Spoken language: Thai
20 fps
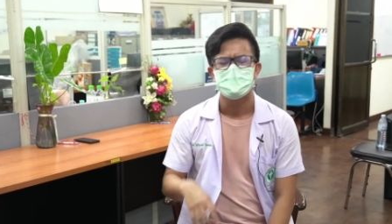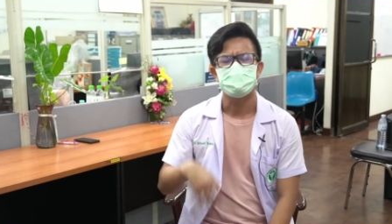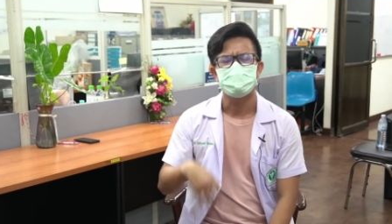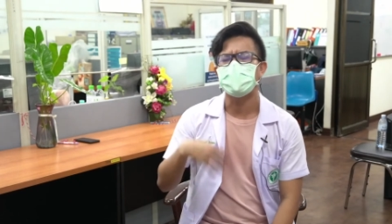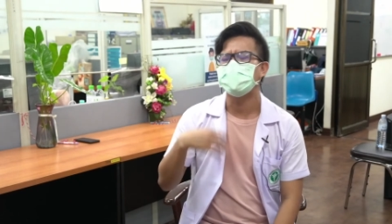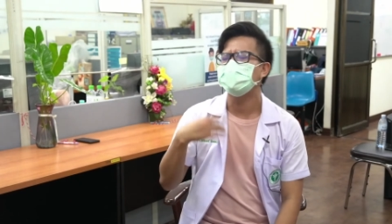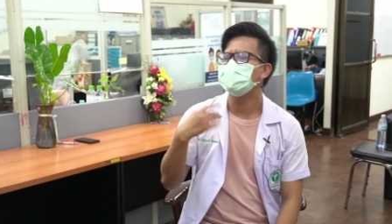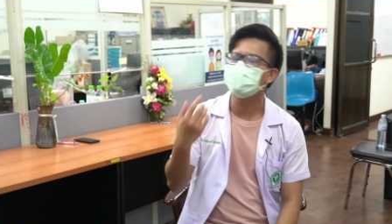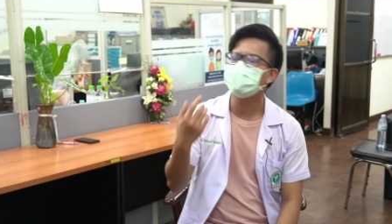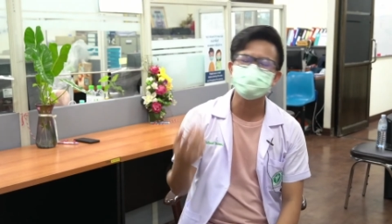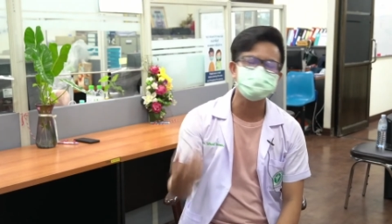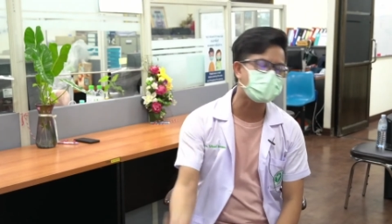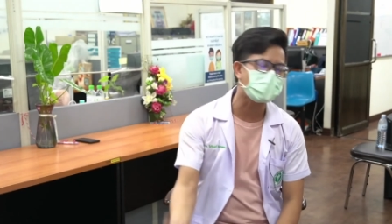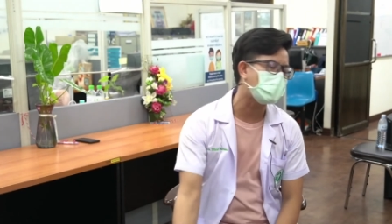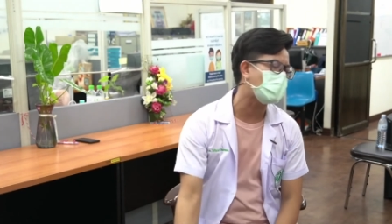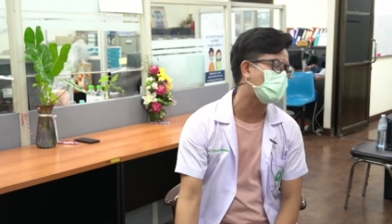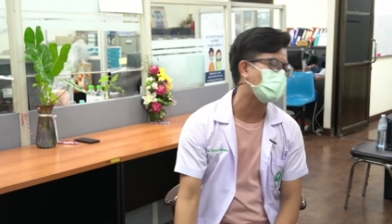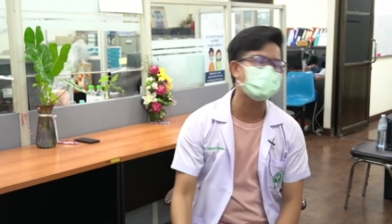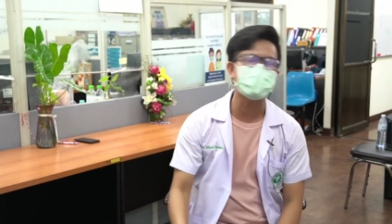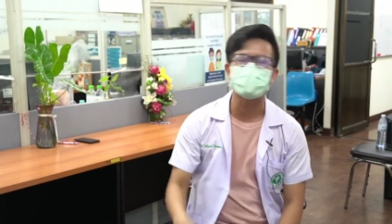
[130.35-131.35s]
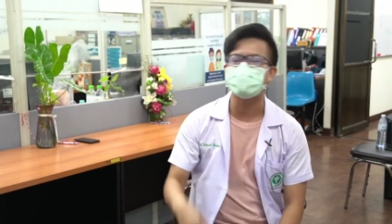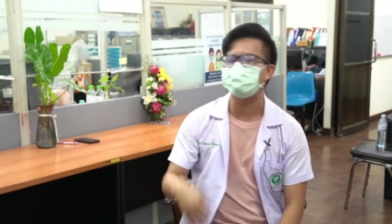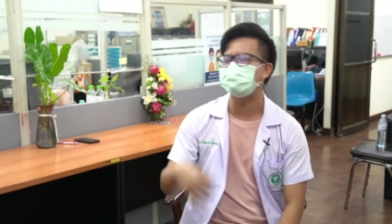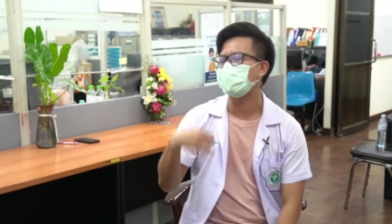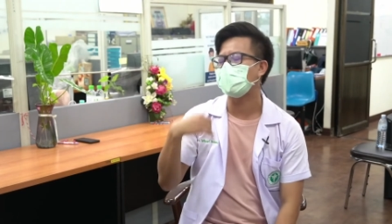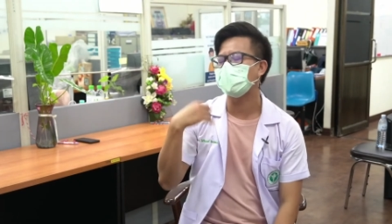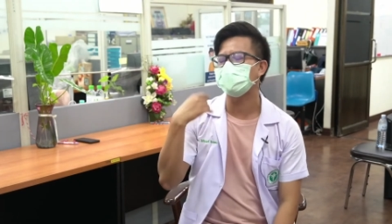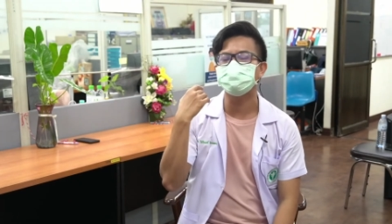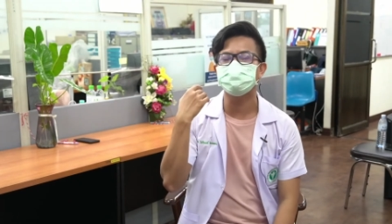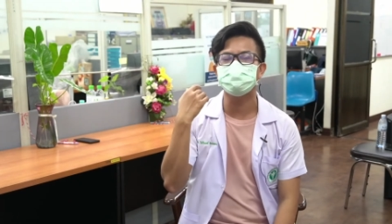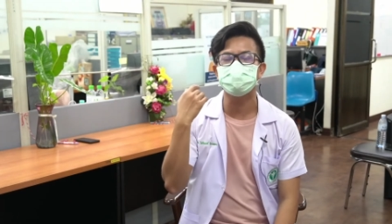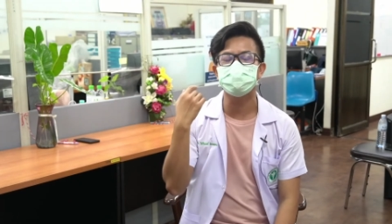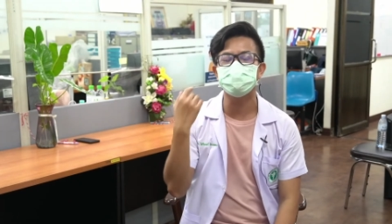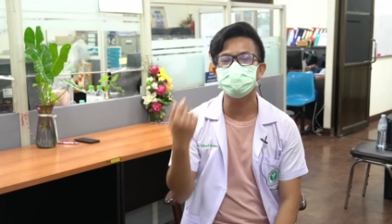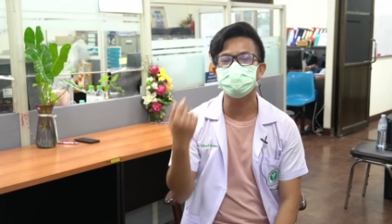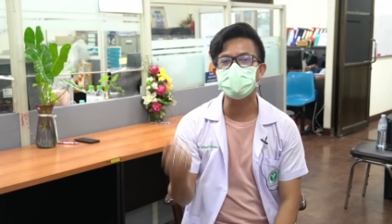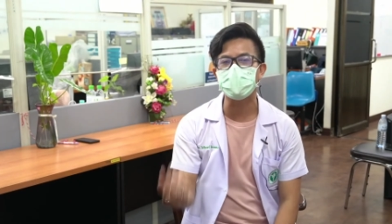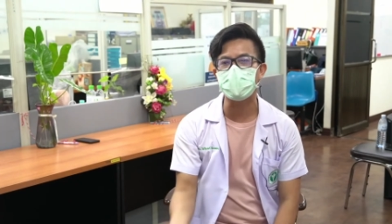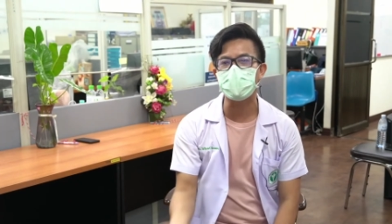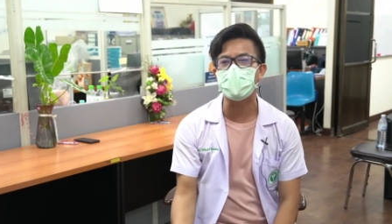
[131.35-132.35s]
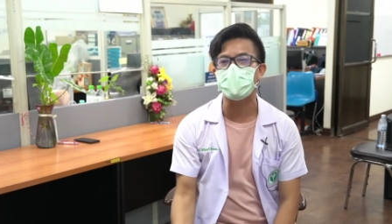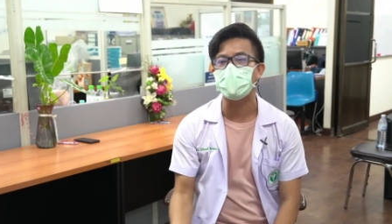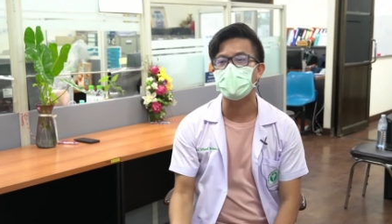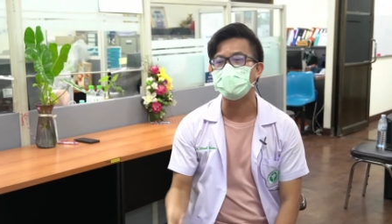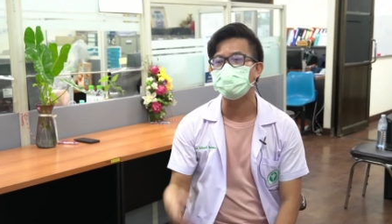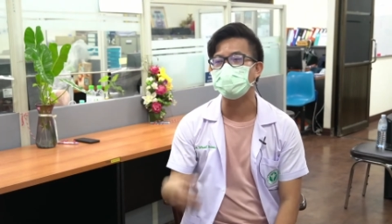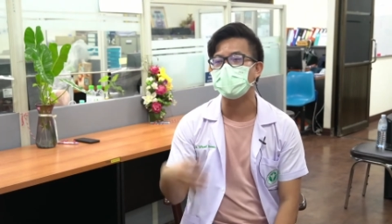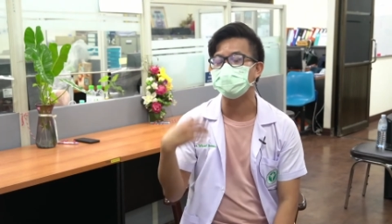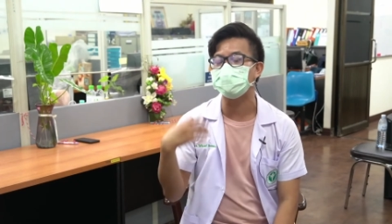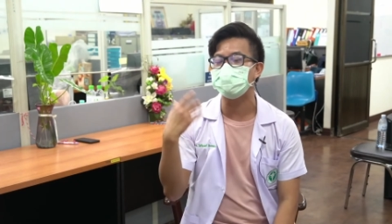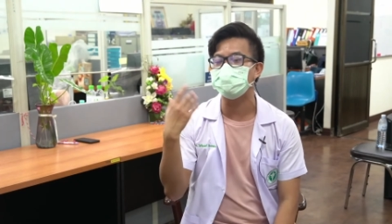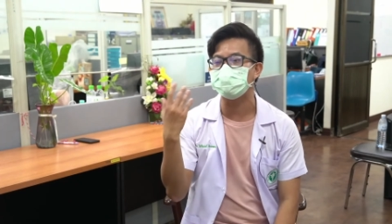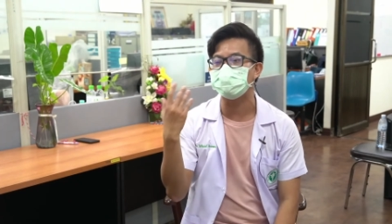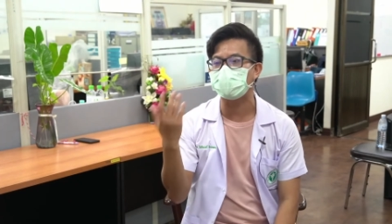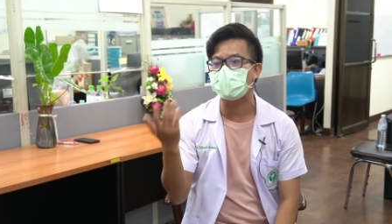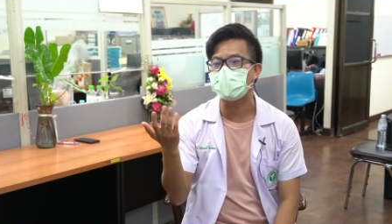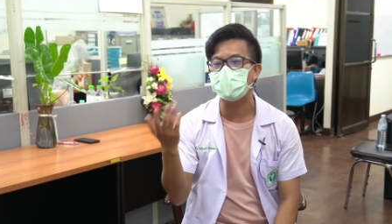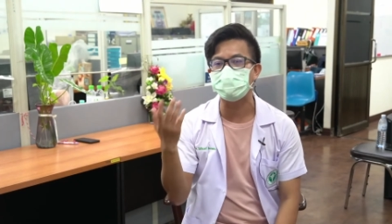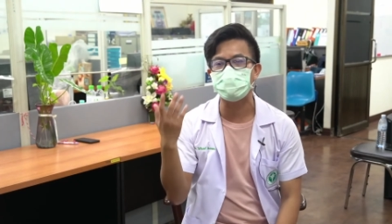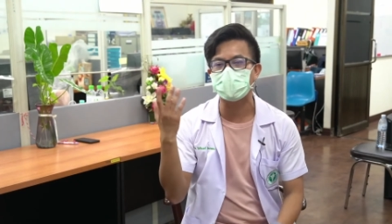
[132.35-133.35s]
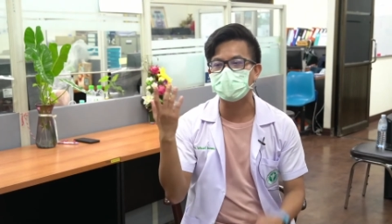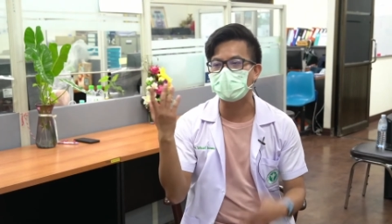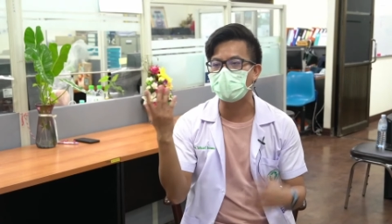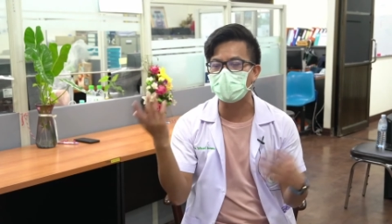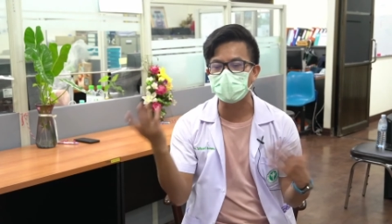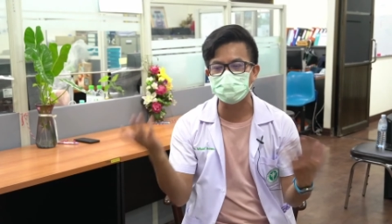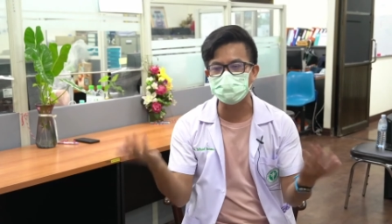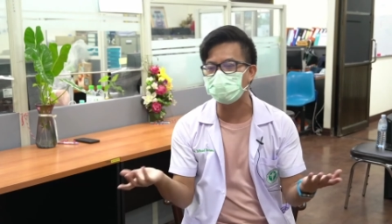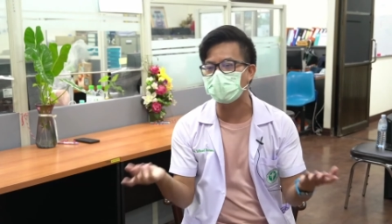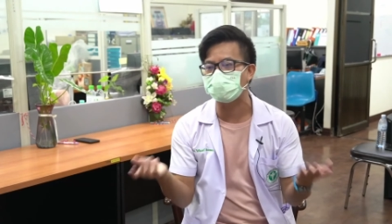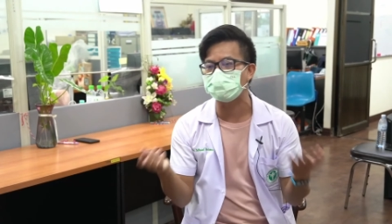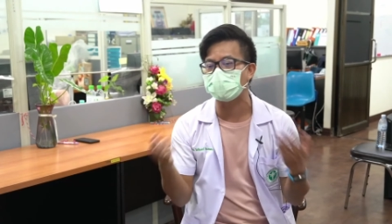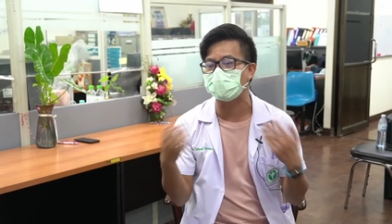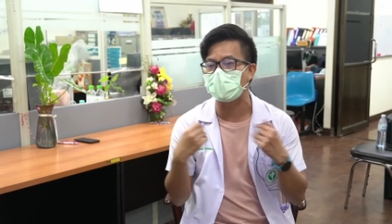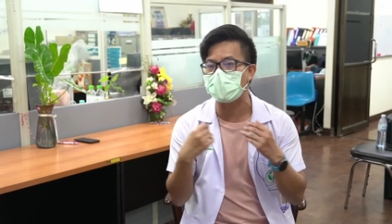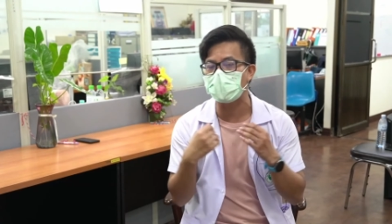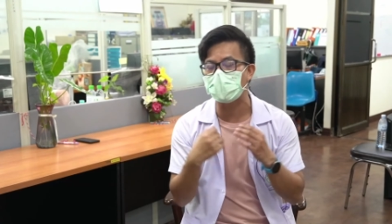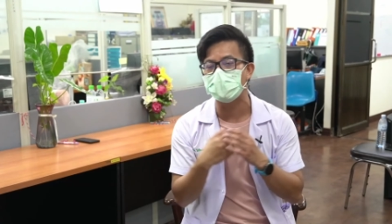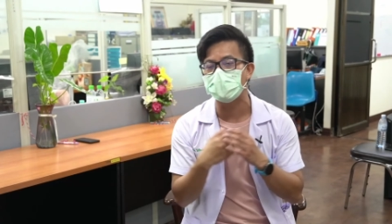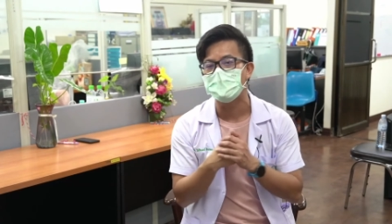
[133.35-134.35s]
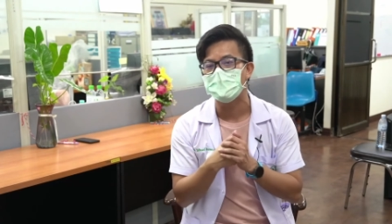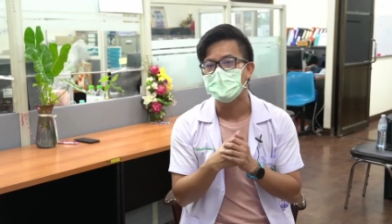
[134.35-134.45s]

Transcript: ไปเดินตลาดไปซื้อของไปกินข้าวไปครอบครัว แต่ว่า